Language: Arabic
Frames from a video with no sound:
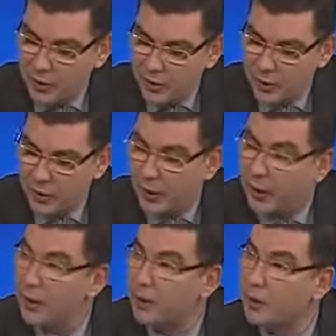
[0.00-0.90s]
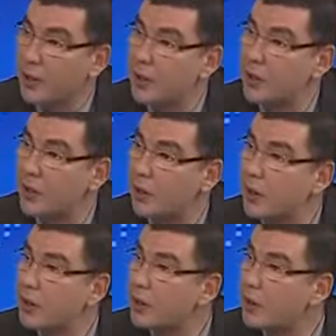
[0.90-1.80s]
إيران على إنتاج
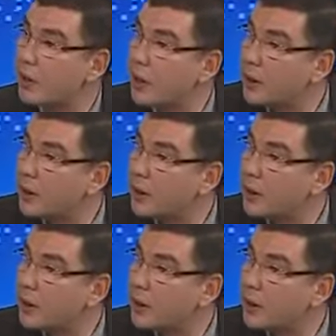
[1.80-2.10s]
الطاقة